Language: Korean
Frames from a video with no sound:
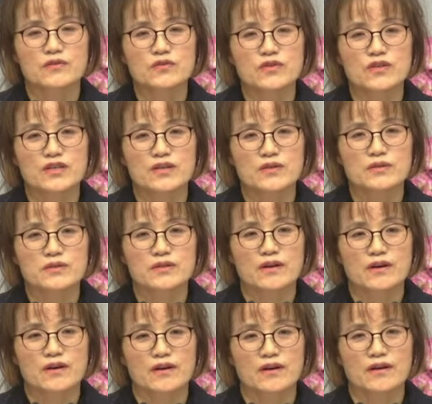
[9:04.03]

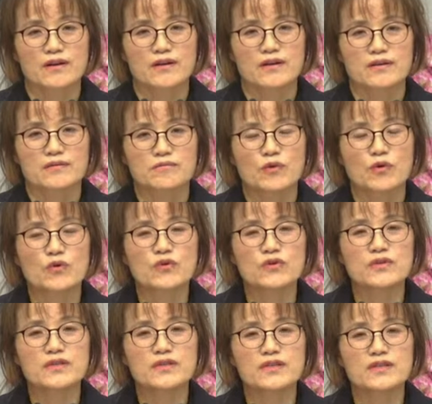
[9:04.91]
대국교회여서
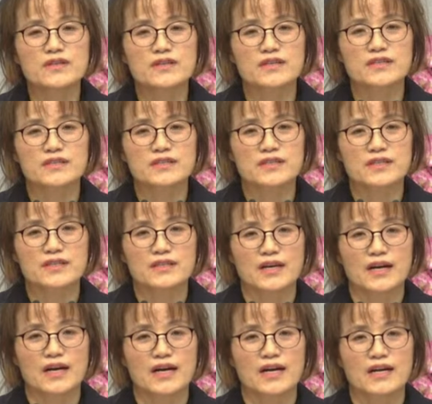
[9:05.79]
모든
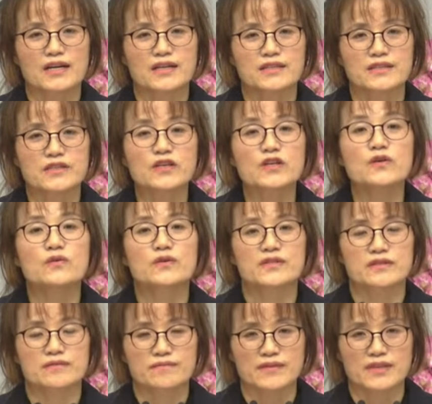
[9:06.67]
것이 다
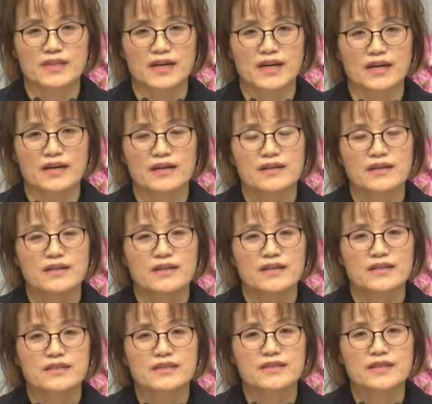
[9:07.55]
새로웠습니다.
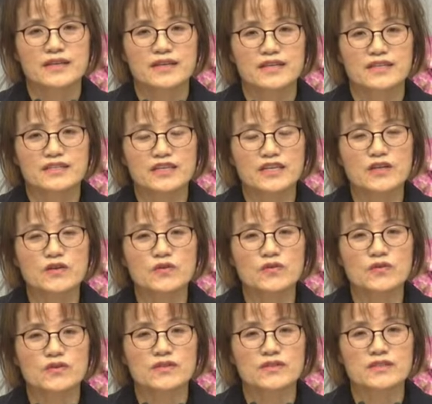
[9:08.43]
근데 이
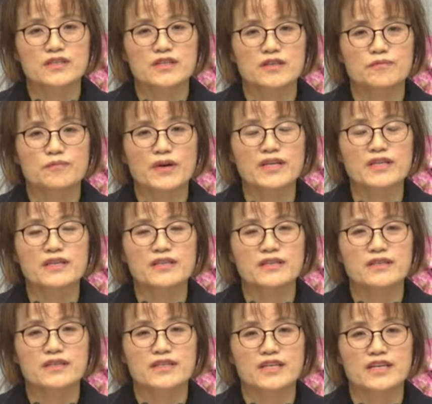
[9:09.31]
새로운 것을
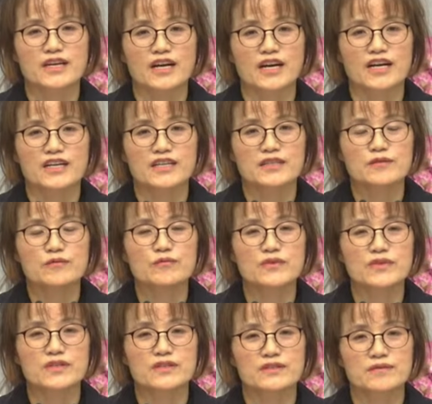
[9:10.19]
받아들이기가
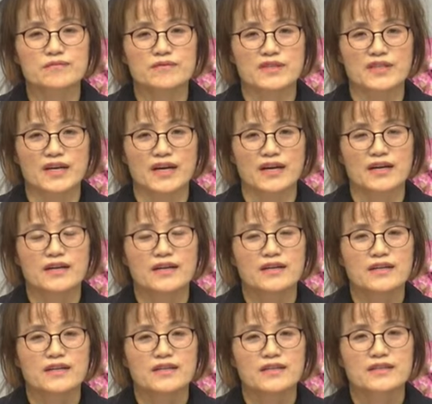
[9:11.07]
힘들었습니다.
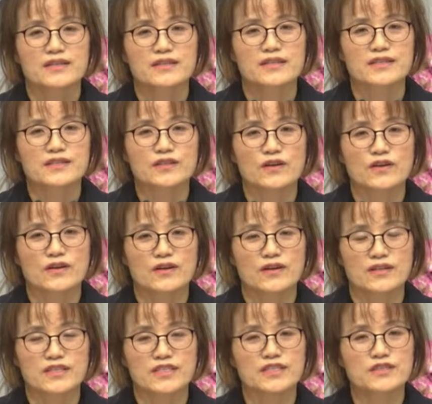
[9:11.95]

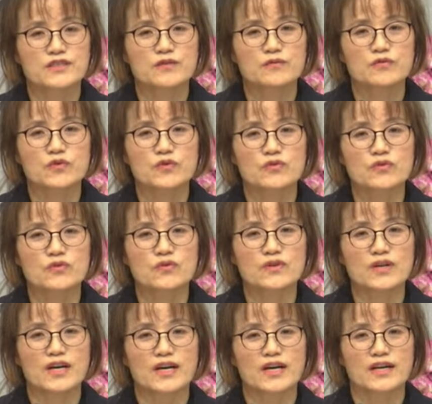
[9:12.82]
그래서 20년
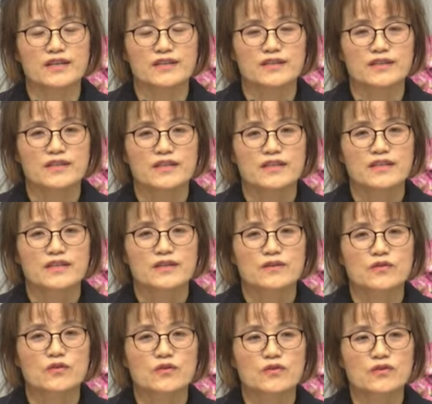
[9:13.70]
동안
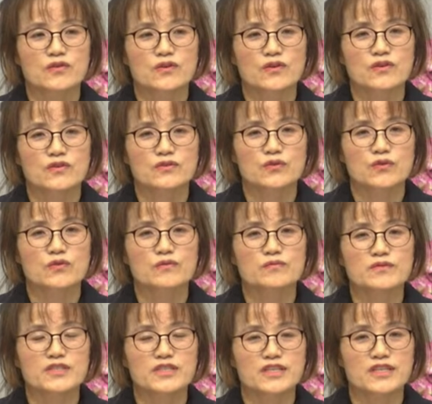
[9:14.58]
꼭꼭
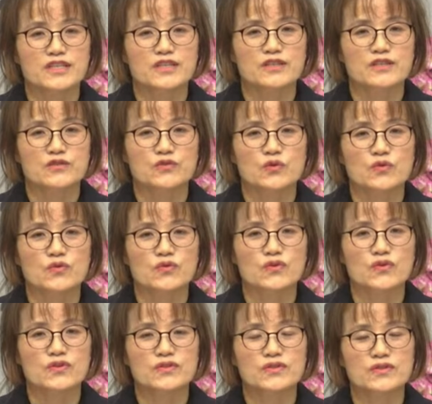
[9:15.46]
조금씩
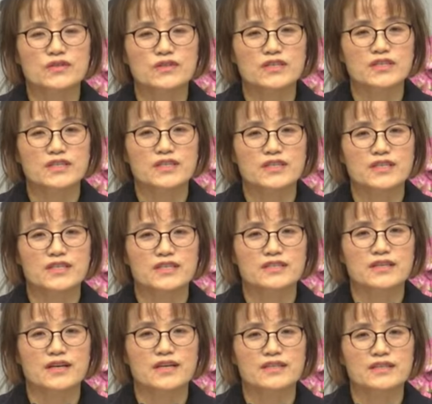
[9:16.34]
종교성이
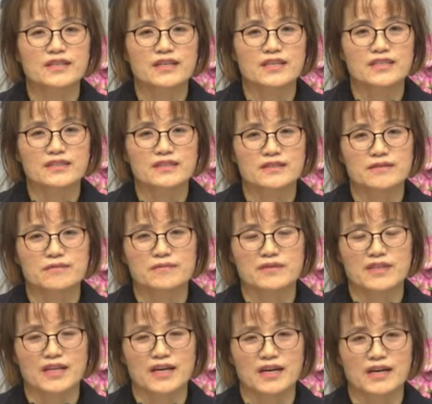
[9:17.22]
저한테
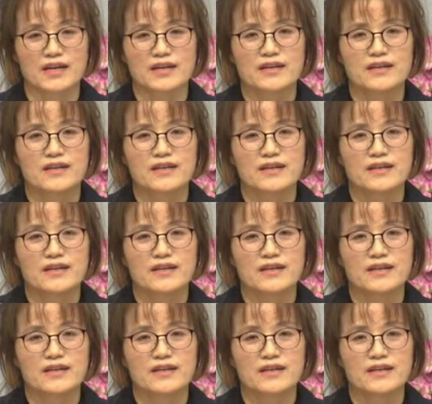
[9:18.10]
있었습니다.